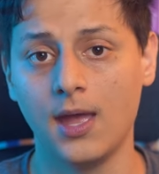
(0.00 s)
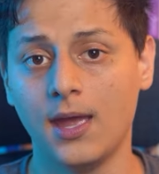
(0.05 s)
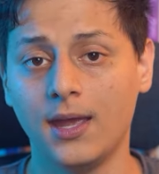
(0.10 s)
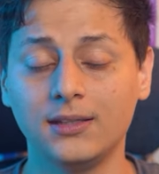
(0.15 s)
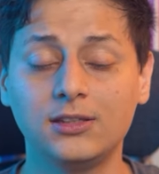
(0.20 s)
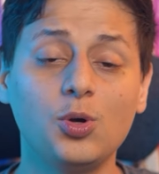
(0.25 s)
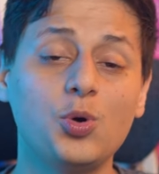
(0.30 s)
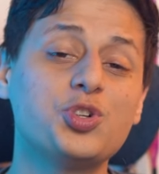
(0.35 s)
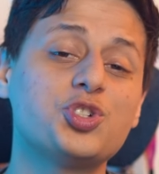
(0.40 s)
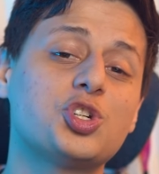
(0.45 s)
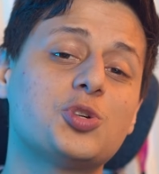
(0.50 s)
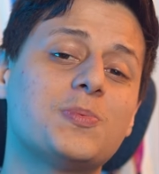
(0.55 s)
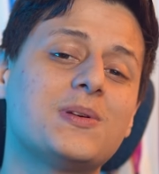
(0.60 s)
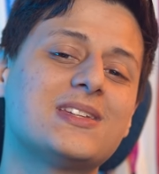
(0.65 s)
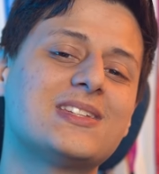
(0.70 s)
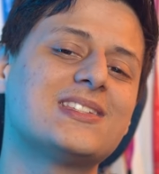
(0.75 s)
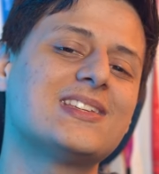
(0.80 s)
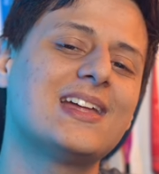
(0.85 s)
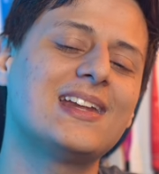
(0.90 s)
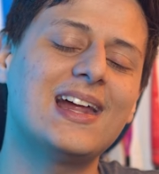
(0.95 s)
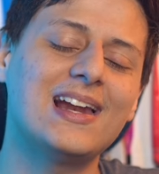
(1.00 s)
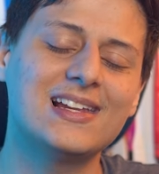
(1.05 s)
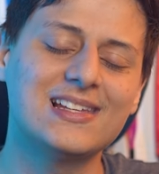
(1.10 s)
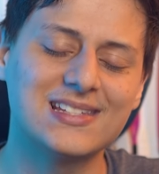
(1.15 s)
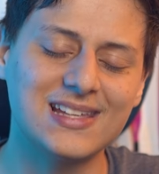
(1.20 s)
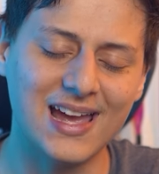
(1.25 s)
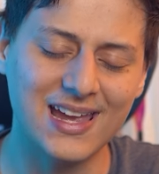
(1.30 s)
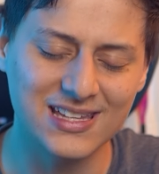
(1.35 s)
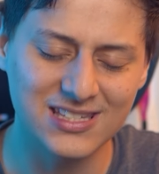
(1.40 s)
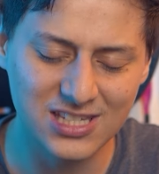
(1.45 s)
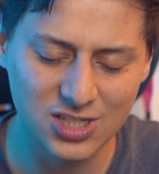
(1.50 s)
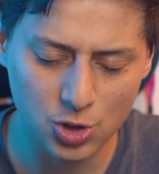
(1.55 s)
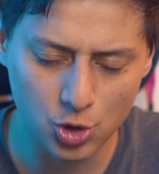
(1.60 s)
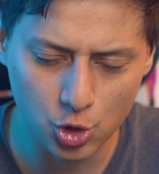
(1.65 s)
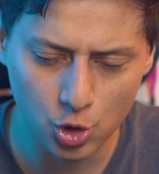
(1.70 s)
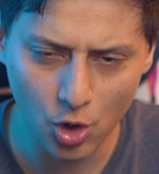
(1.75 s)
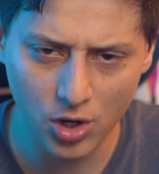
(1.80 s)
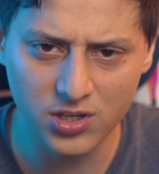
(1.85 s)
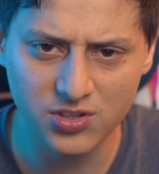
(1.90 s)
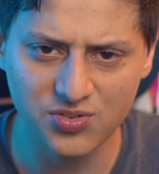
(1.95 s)
Então a gente precisa analisar esses
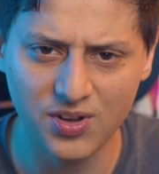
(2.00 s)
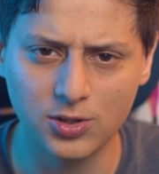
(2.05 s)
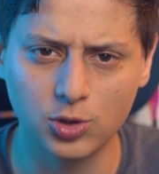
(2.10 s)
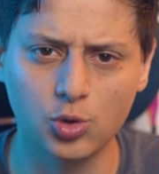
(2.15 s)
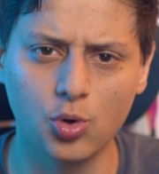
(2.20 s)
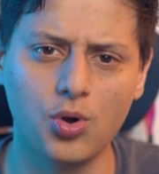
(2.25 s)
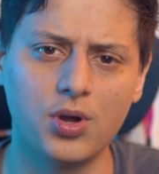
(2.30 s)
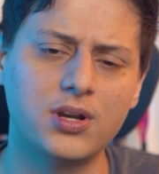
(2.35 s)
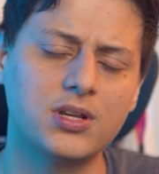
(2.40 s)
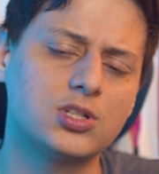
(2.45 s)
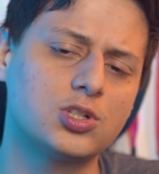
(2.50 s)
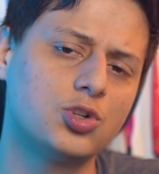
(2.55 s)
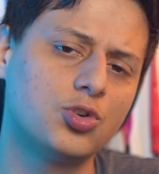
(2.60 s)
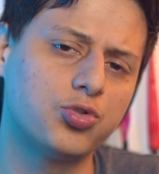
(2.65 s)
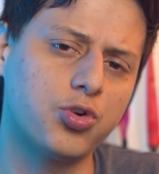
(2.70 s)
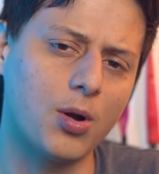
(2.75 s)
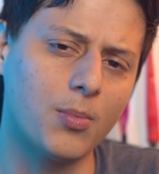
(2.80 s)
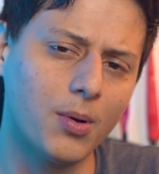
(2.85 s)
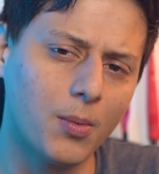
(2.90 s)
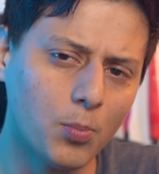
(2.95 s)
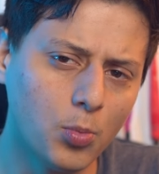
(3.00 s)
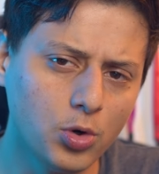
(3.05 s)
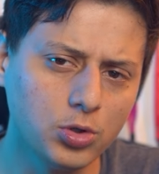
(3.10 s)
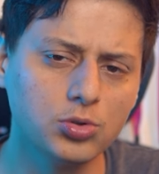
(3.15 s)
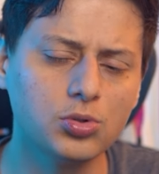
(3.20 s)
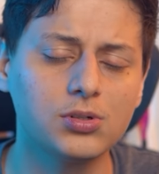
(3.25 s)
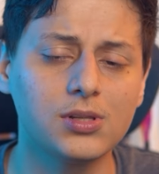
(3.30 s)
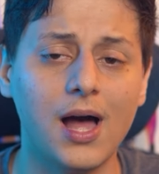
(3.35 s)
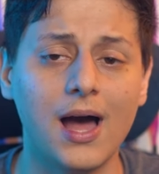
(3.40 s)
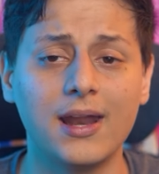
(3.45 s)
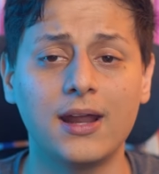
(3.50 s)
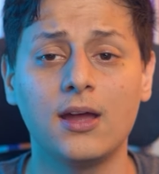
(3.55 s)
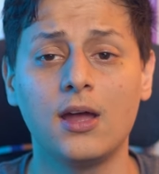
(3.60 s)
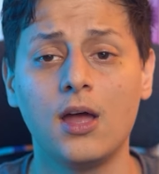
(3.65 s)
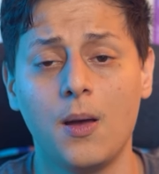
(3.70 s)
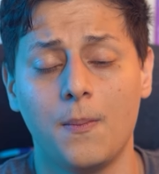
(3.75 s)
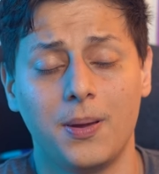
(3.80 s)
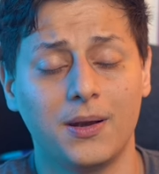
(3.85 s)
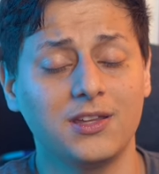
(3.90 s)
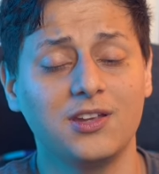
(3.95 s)
dois fatores de forma muito clara
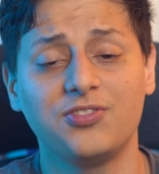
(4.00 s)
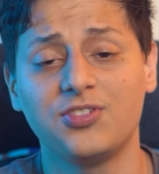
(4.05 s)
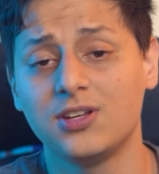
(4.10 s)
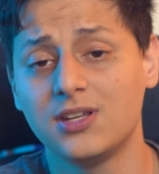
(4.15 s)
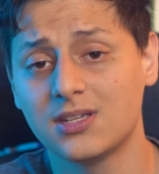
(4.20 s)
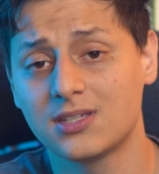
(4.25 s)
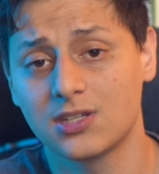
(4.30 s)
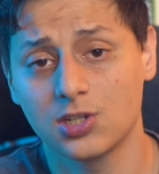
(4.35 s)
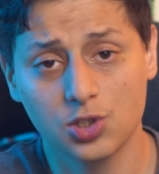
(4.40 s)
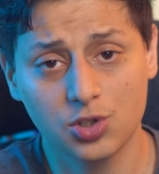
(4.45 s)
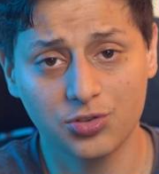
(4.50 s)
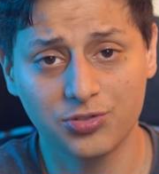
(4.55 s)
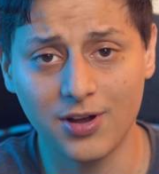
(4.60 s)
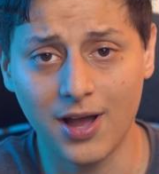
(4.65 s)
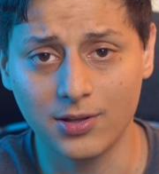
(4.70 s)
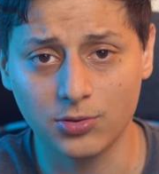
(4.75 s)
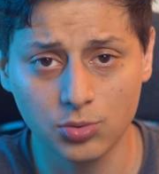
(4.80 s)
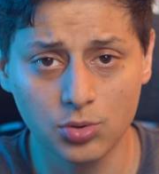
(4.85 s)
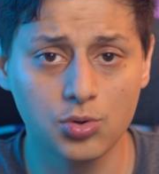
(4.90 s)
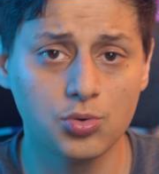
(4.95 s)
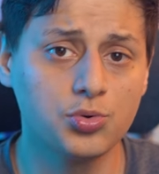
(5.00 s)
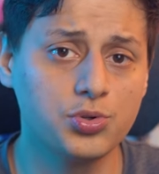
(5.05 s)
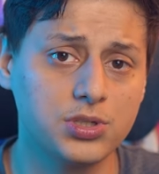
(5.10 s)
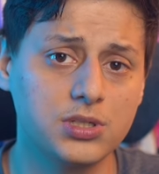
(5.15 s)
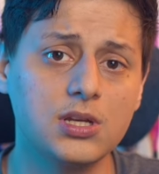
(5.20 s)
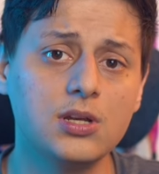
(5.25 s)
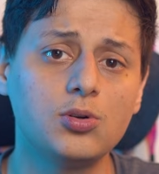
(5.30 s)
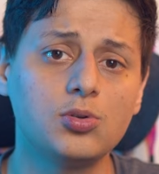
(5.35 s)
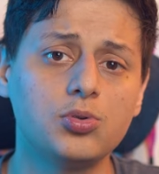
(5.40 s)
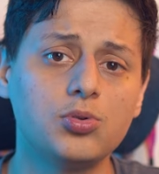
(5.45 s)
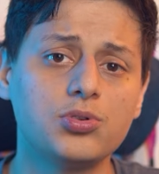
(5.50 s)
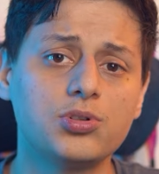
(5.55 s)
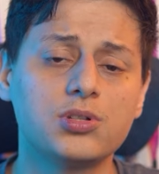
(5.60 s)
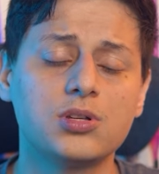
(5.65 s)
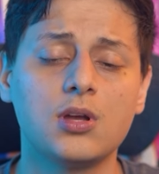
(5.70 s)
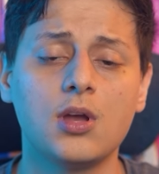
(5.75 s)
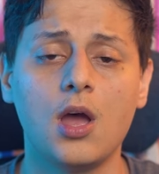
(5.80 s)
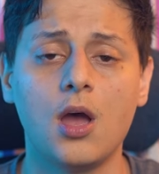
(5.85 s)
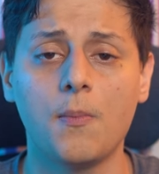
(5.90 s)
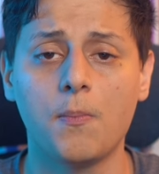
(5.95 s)
para definir se de fato os
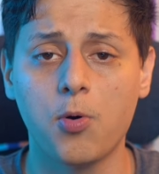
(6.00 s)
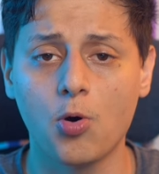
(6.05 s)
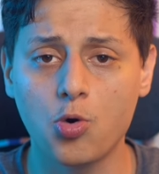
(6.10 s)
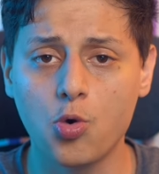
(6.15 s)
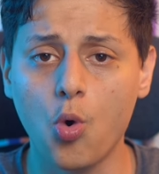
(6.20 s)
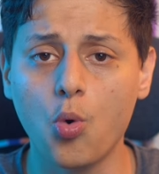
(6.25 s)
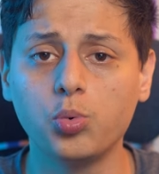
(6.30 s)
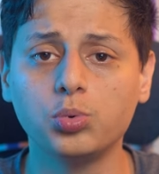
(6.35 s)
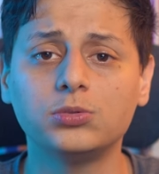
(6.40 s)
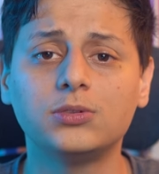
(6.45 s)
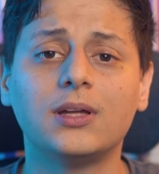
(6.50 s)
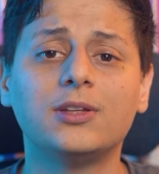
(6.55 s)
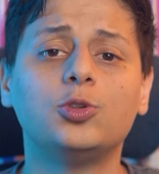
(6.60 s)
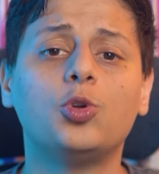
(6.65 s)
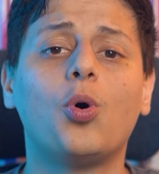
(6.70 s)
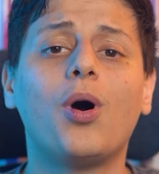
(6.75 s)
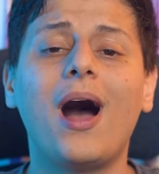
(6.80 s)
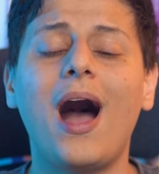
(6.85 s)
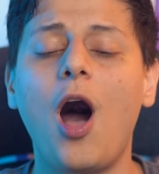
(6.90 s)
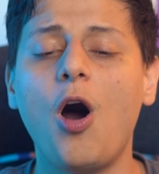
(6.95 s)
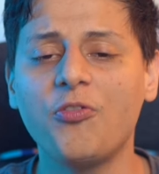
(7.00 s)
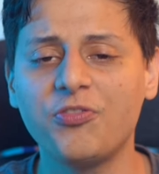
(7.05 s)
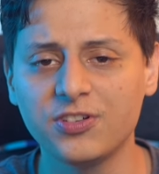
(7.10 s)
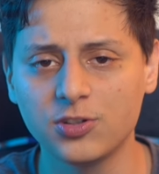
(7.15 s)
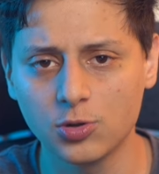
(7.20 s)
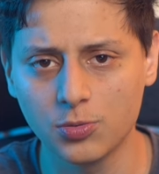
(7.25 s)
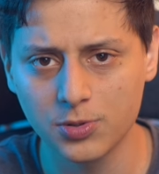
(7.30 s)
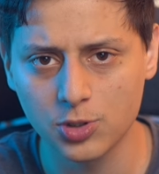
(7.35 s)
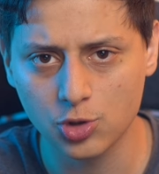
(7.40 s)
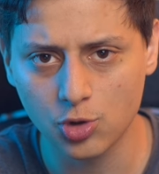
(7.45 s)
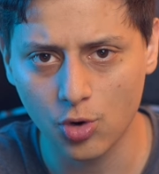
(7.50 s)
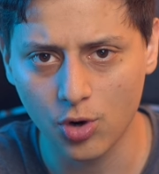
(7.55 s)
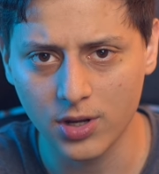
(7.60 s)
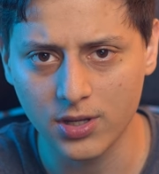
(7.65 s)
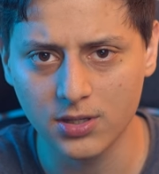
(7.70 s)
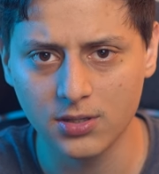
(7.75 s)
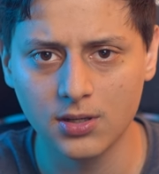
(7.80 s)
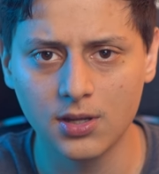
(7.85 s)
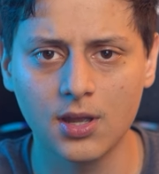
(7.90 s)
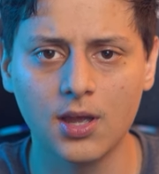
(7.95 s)
ciclos por conta do halving do
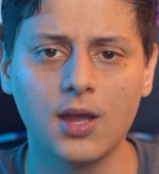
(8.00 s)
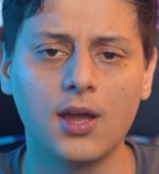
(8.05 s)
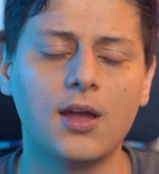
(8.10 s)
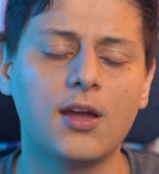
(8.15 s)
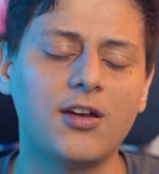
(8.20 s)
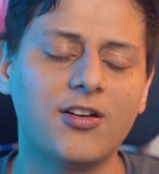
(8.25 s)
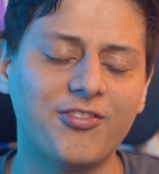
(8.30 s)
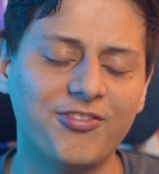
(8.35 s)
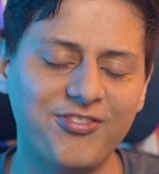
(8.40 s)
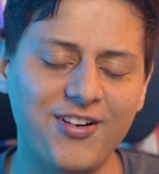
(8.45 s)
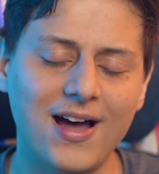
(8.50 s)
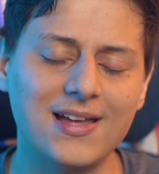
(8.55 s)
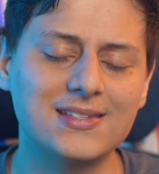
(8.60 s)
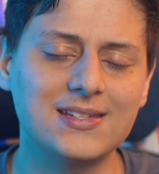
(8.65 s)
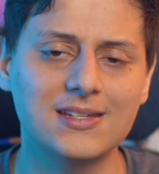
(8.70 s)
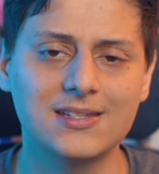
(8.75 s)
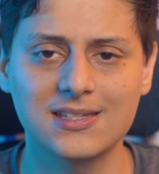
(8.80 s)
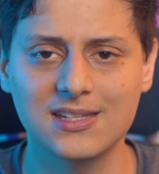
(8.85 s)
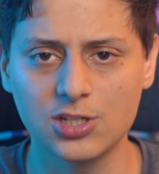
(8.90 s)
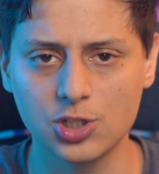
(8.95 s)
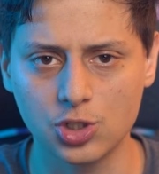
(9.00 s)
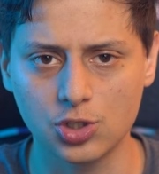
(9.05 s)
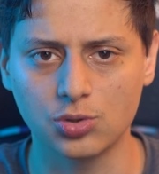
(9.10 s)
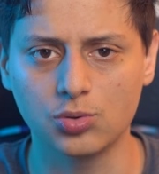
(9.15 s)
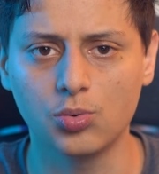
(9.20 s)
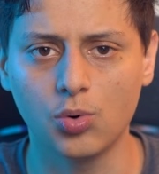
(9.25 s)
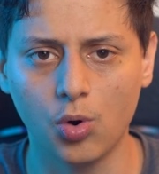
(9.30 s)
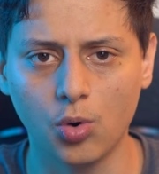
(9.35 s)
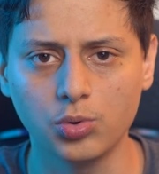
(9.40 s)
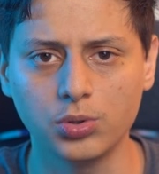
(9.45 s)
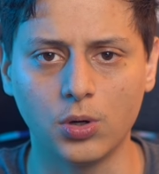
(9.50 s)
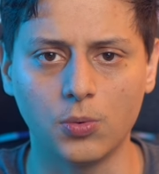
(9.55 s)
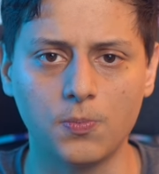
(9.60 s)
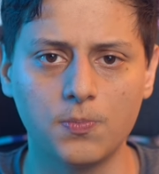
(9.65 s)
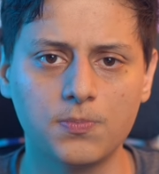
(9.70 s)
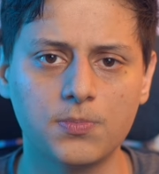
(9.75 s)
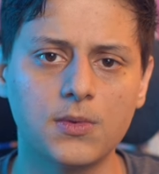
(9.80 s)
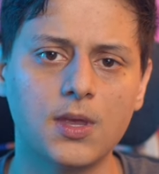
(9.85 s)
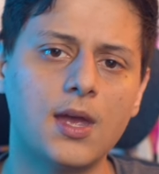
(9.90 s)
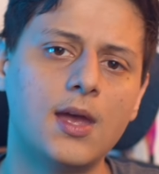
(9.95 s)
Bitcoin fazem sentido ou
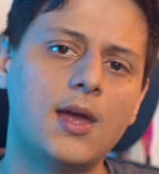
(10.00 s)
não.